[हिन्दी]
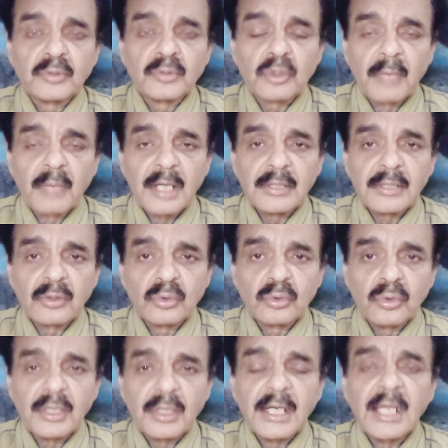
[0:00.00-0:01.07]
शुबहत को
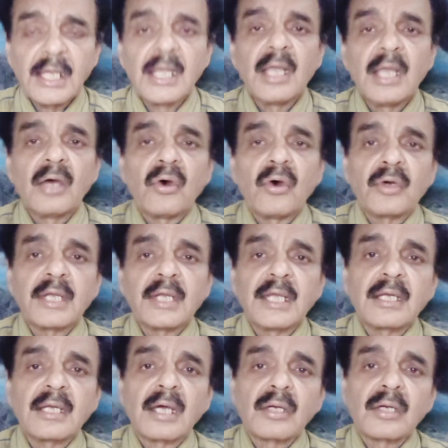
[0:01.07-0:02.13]
दूर करें और
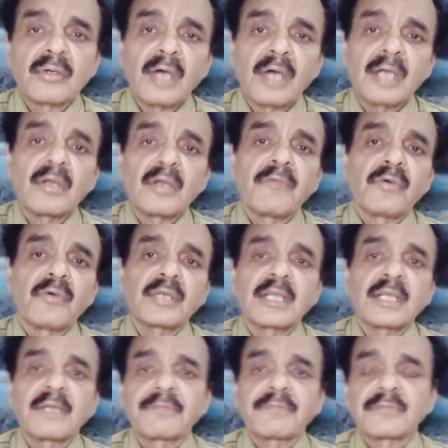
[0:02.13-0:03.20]
इन कारकुनान को फौरी
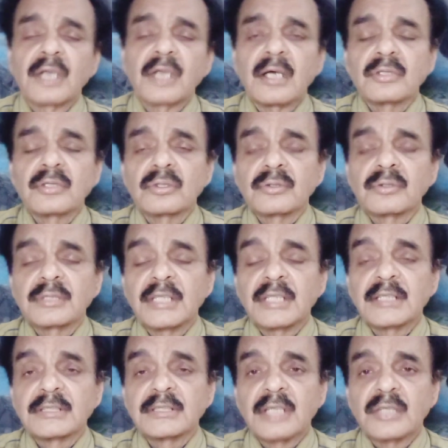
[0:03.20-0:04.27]
गिरफ्तार जो
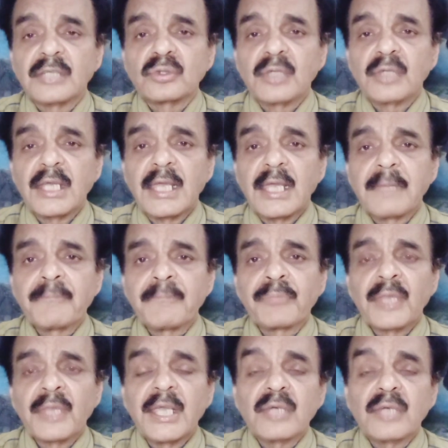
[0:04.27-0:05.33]
किए जा चुके हैं
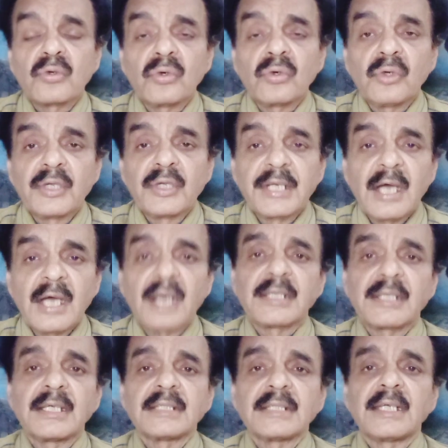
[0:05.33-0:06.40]
इनको रिहा
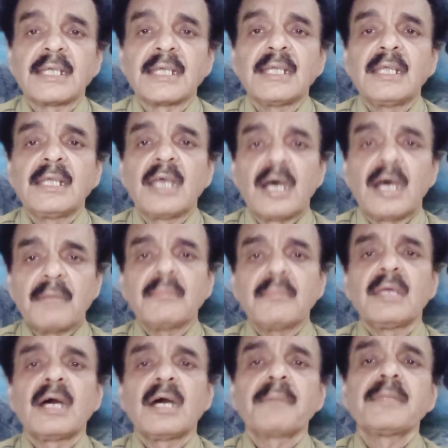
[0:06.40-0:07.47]
किया जाए हम
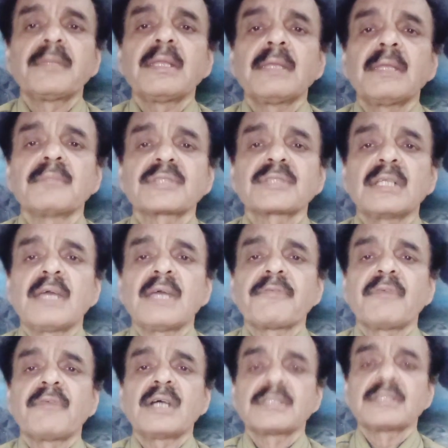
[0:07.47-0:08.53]
अपने मसल्ला
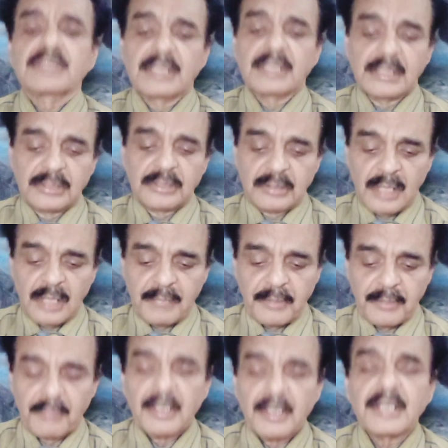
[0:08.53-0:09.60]
अफवाज के
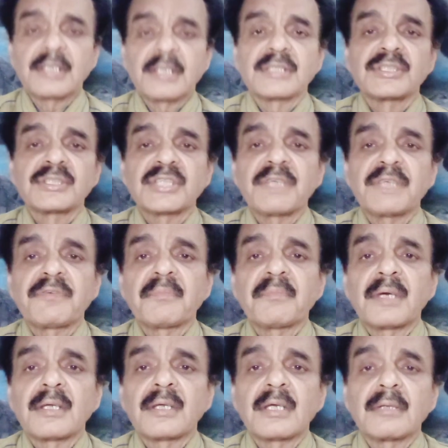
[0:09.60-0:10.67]
जनाब कमांडर इन चीफ
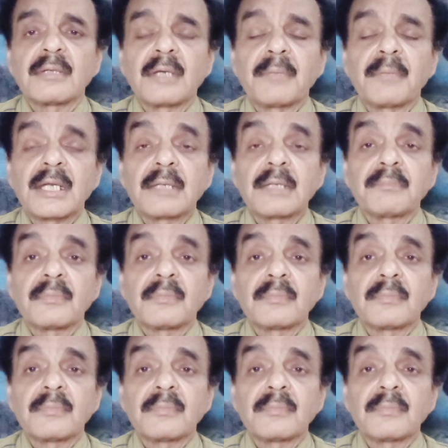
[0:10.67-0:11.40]
हमारे